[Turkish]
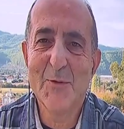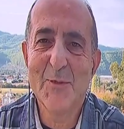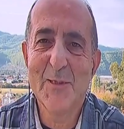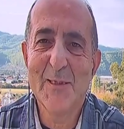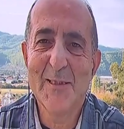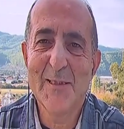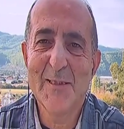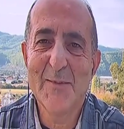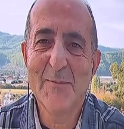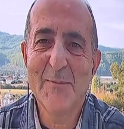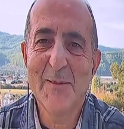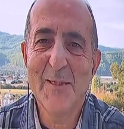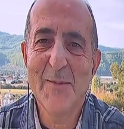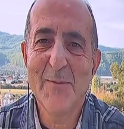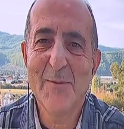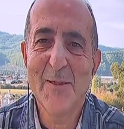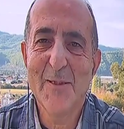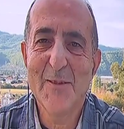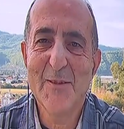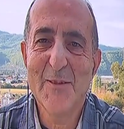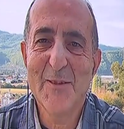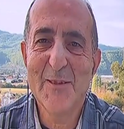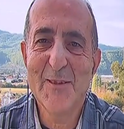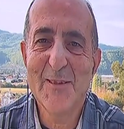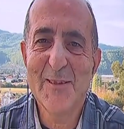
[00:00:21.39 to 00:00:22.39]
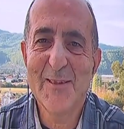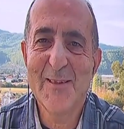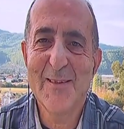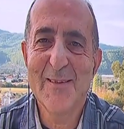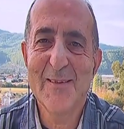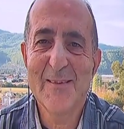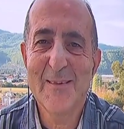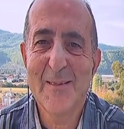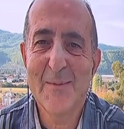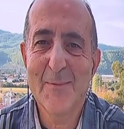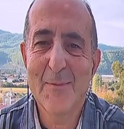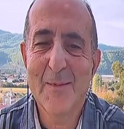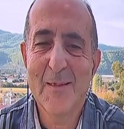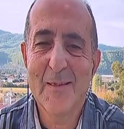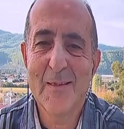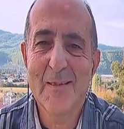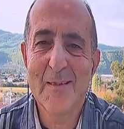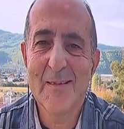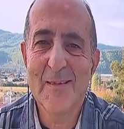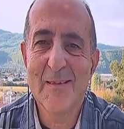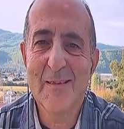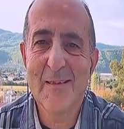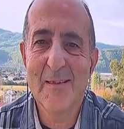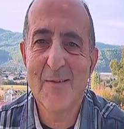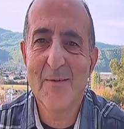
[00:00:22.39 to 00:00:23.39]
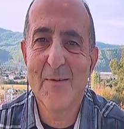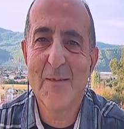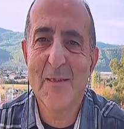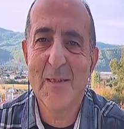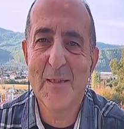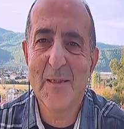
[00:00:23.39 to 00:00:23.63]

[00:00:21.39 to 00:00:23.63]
girmeye başladık. Orası Sabahları, hala sıcak havalar...